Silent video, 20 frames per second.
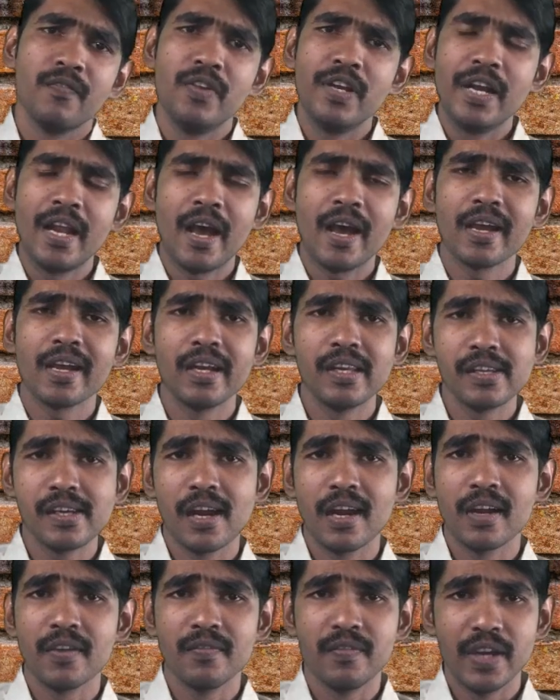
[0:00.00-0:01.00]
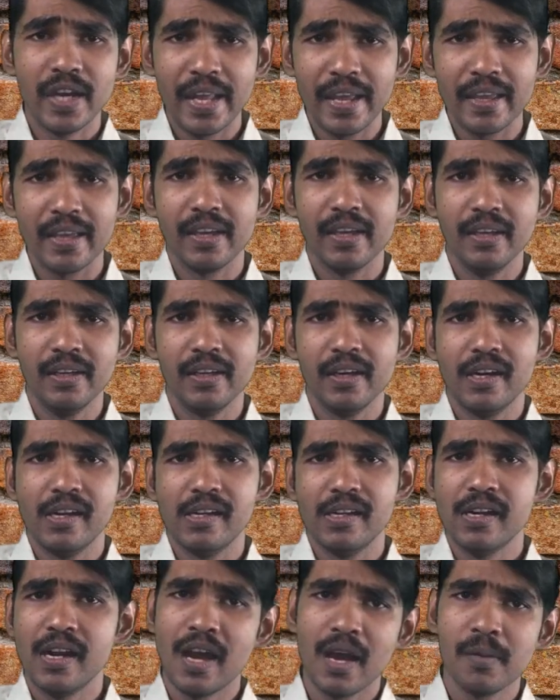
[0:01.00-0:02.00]
வினாக்களுக்கான விடைய
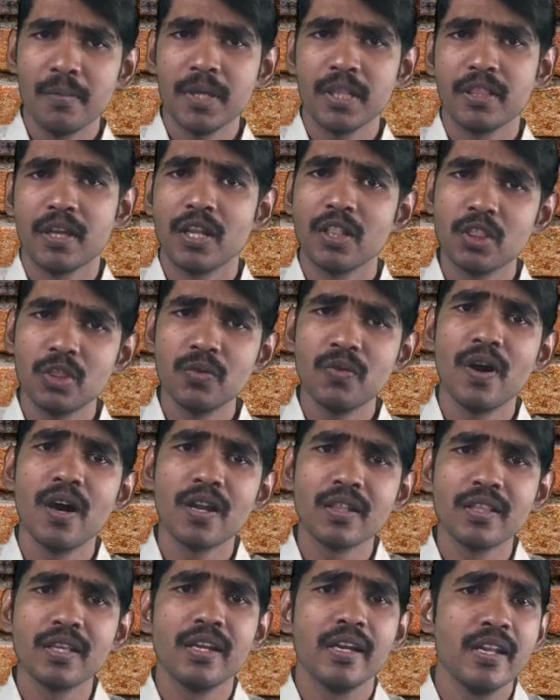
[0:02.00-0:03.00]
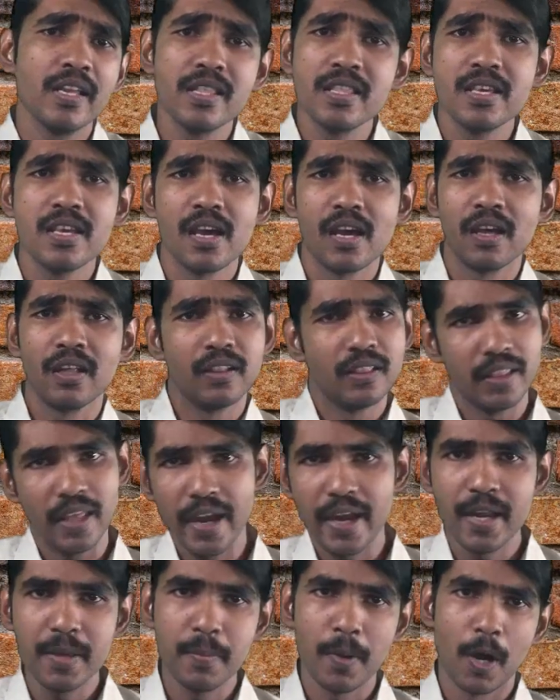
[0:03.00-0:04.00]
நாம தத்துவார்த்த ரீதியா
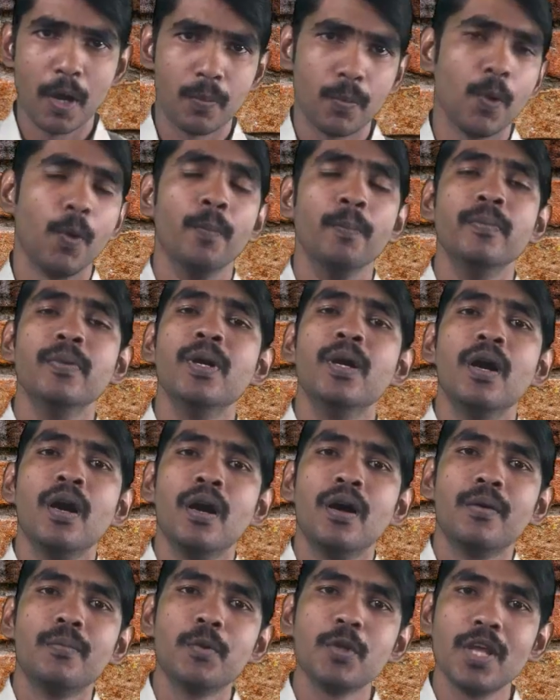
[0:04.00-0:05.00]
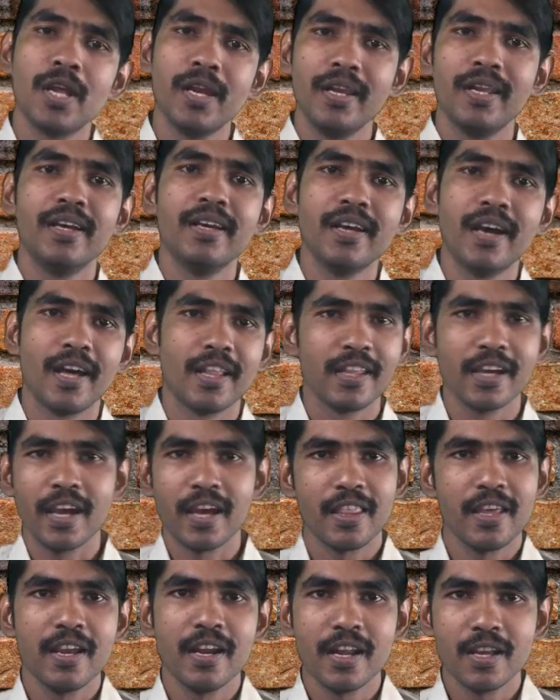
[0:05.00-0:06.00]
தேடி பார்ப்போம் முதல்ல அந்த
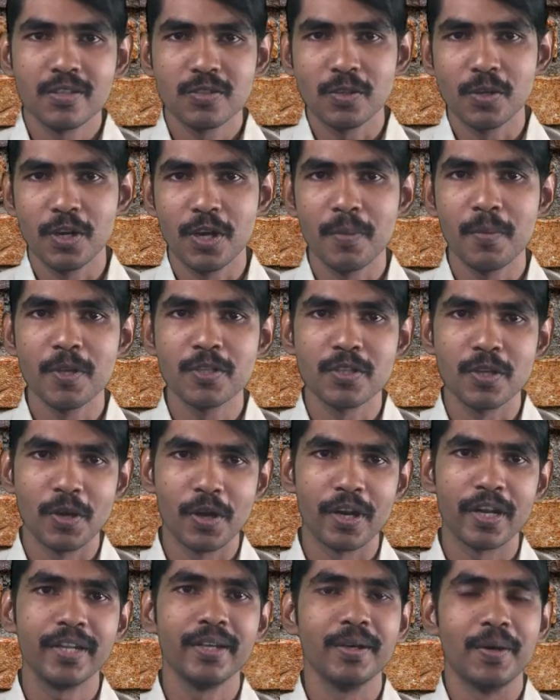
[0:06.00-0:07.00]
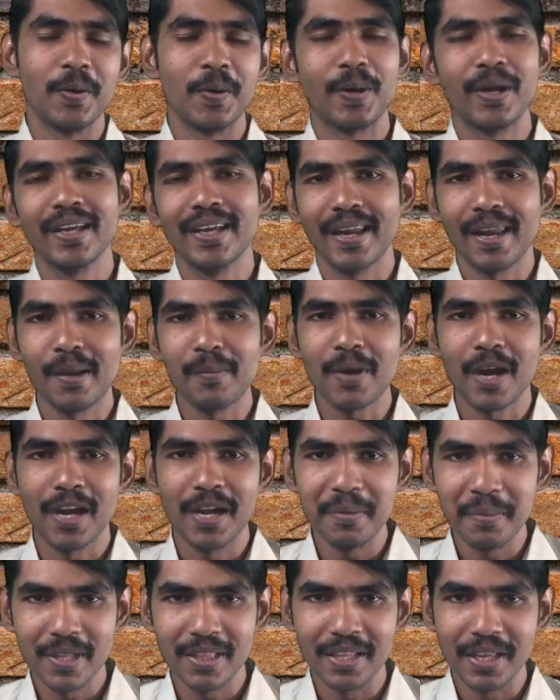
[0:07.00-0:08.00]
கதையை நான் சுருக்கமா சொல்றேன் உங்களுக்கு எல்லாம்
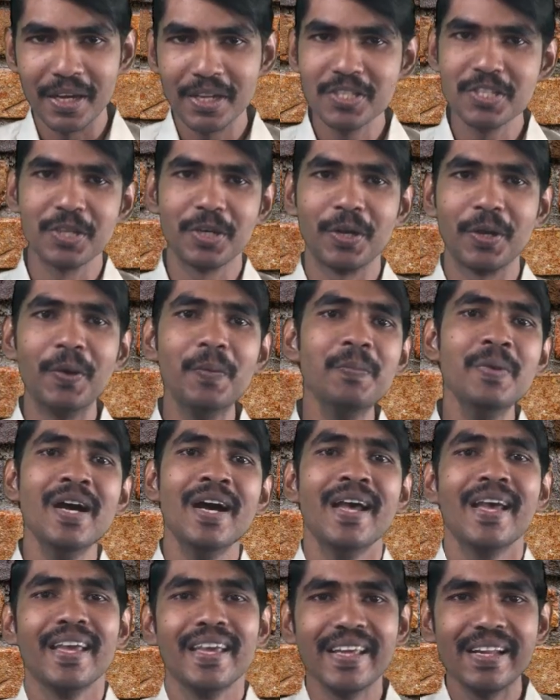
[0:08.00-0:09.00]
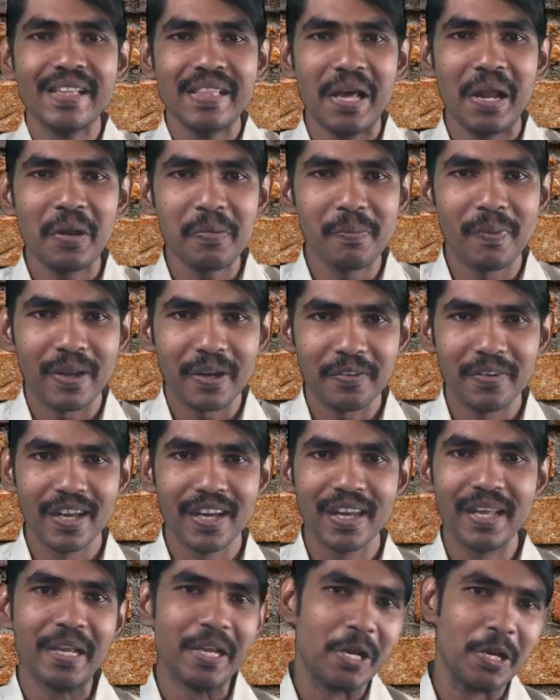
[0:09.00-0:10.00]
கண்டிப்பா தெரிஞ்சிருக்கும் இருந்தாலும்
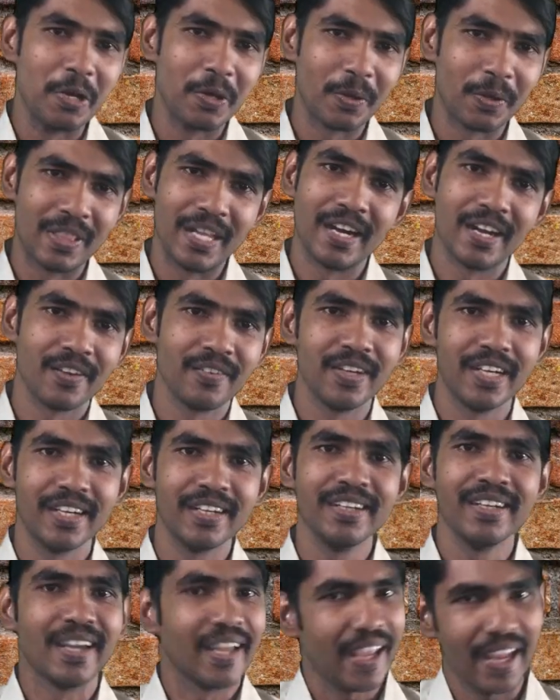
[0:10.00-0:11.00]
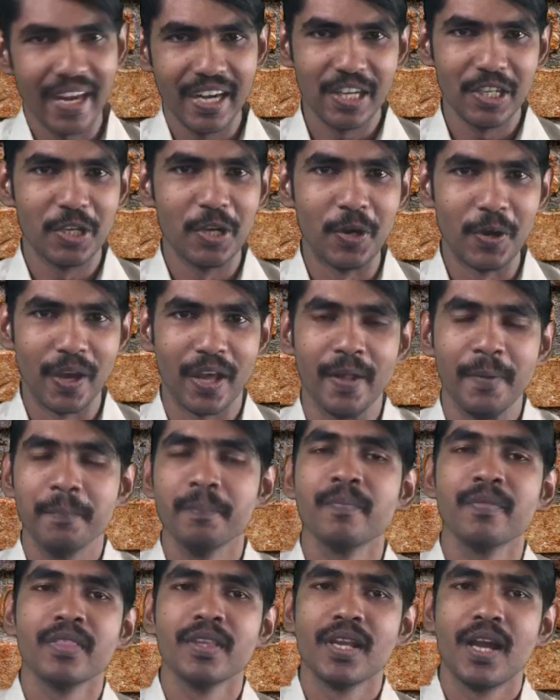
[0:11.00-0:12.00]
பரவாயில்ல இன்னொரு தடவை கேட்டுக்கோங்க
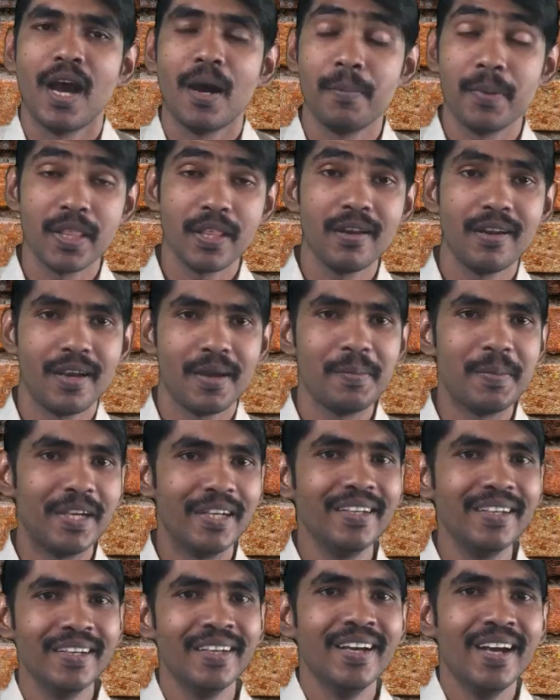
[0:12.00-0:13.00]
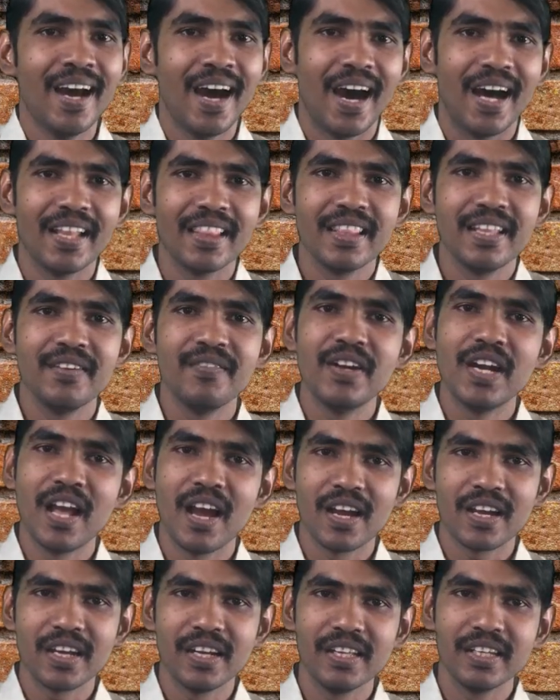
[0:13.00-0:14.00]
அப்பதான் நாம அந்த
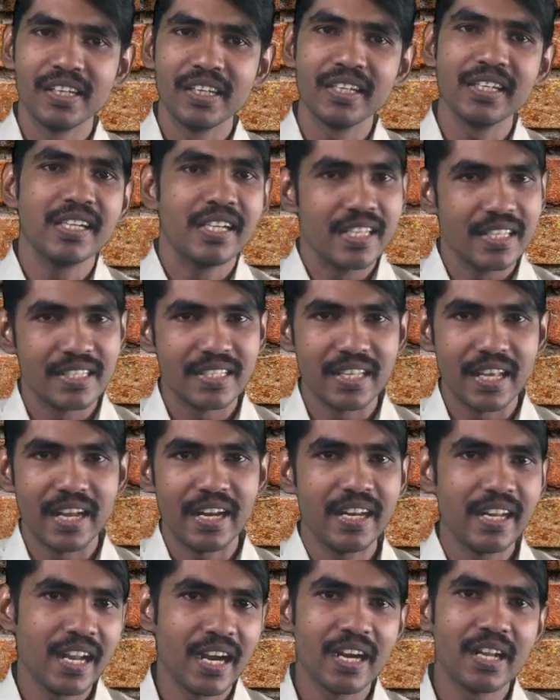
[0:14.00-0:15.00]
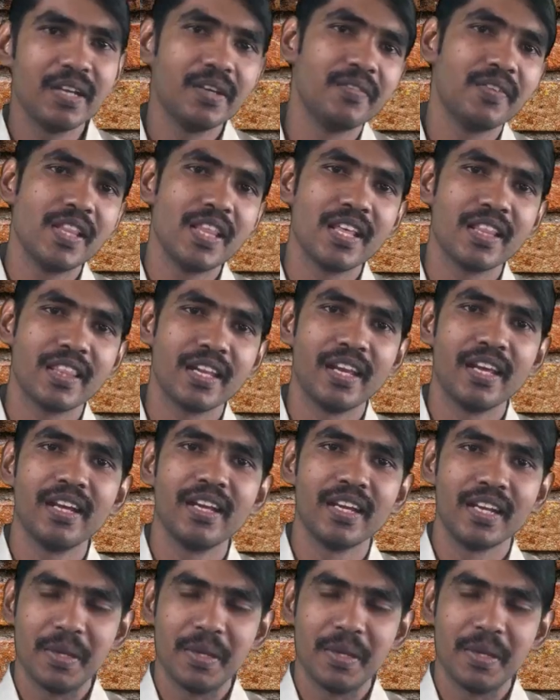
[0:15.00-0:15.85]
வினாக்களுக்கு சரியான விதத்துல